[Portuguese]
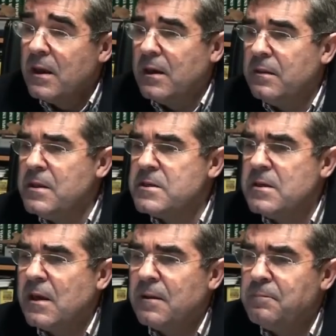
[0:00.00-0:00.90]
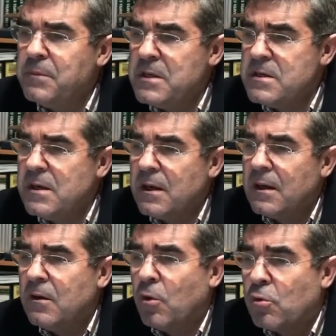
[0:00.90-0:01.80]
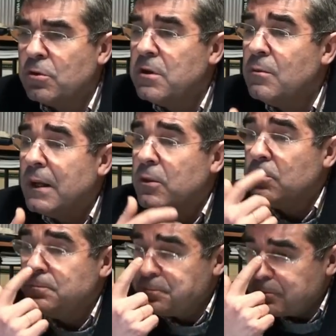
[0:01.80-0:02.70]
eh, dizia, dizia, ou continuando